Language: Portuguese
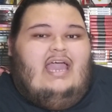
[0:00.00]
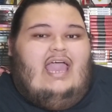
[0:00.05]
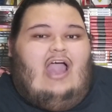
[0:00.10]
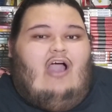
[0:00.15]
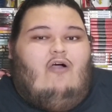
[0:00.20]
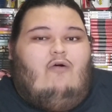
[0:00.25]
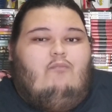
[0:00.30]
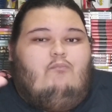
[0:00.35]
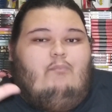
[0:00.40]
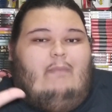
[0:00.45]
É
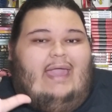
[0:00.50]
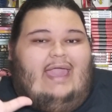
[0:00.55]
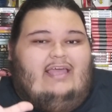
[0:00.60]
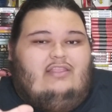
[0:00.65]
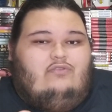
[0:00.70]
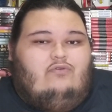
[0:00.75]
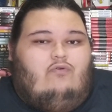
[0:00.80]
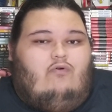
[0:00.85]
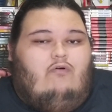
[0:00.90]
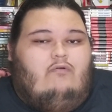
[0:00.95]
um
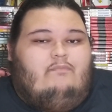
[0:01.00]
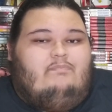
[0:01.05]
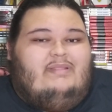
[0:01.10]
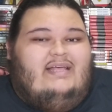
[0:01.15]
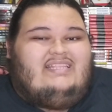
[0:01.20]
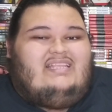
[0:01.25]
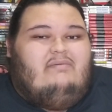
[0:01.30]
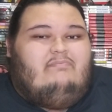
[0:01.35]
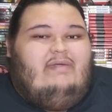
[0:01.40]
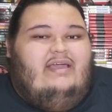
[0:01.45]
medo
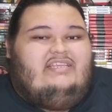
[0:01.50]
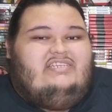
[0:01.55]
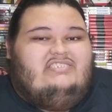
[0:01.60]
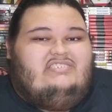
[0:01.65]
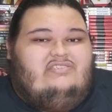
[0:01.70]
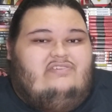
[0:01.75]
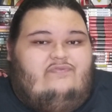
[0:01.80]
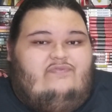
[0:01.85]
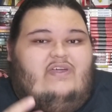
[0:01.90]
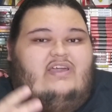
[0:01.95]
completamente
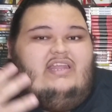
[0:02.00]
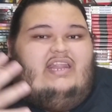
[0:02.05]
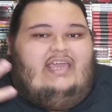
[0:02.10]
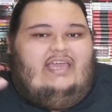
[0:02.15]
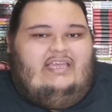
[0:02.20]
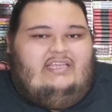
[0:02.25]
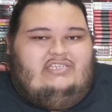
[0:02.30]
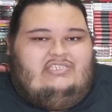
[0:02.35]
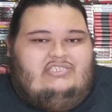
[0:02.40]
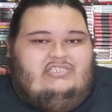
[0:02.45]

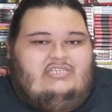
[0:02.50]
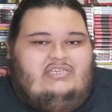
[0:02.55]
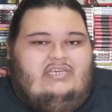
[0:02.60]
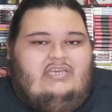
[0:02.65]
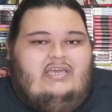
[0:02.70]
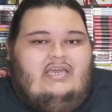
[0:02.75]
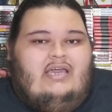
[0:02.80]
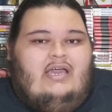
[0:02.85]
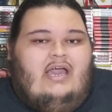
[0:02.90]
diferente.